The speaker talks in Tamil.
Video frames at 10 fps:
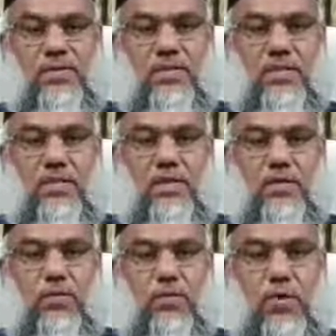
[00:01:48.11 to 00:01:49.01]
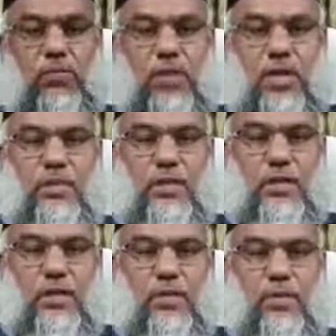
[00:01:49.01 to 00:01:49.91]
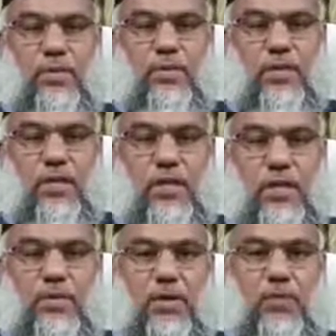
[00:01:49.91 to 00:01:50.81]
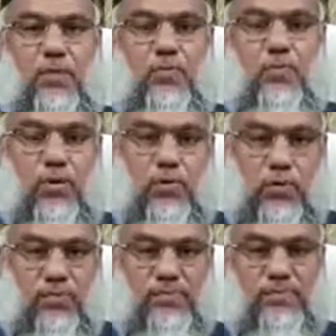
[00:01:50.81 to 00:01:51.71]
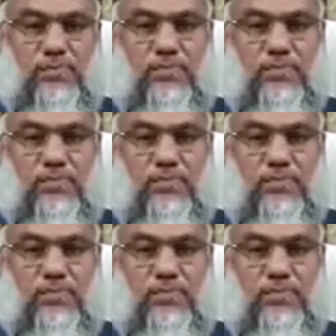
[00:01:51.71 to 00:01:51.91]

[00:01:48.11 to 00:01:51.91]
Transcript: மசிதிகளில் கூட முடியாமல் இருக்கின்றோம் என்பதை நாம் எல்லோரும் உணர்வோம்